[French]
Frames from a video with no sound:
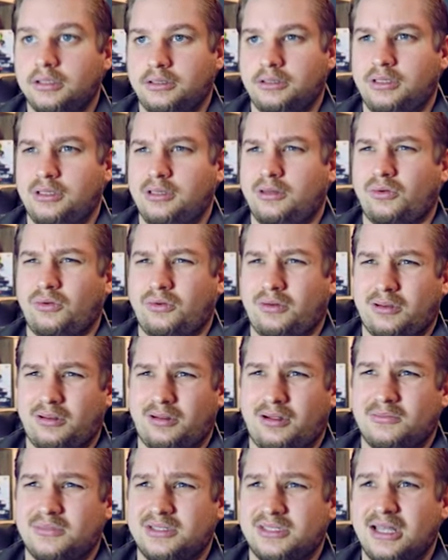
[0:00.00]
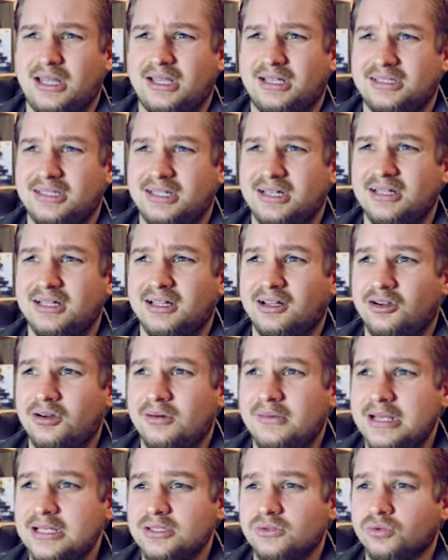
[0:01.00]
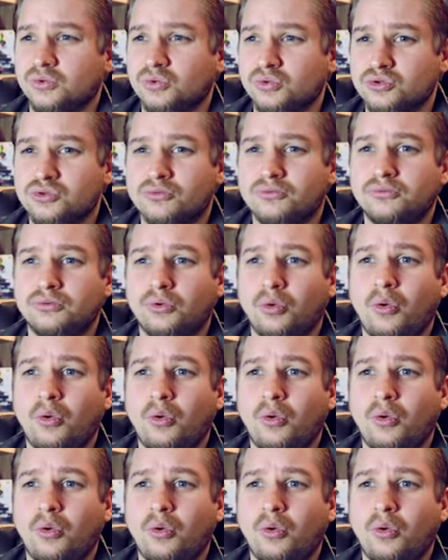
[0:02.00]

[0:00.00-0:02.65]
des trucs comme ça avec Selena Gomez, dont on se fout